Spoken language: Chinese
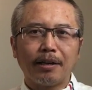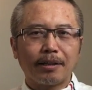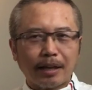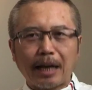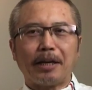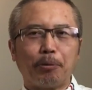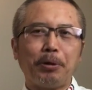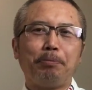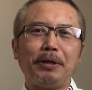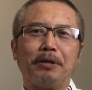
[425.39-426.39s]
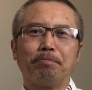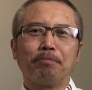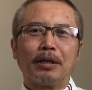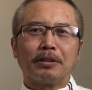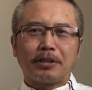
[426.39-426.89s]
那也未必。
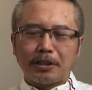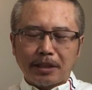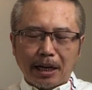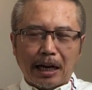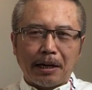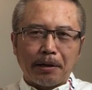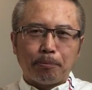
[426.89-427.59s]
世界上啊，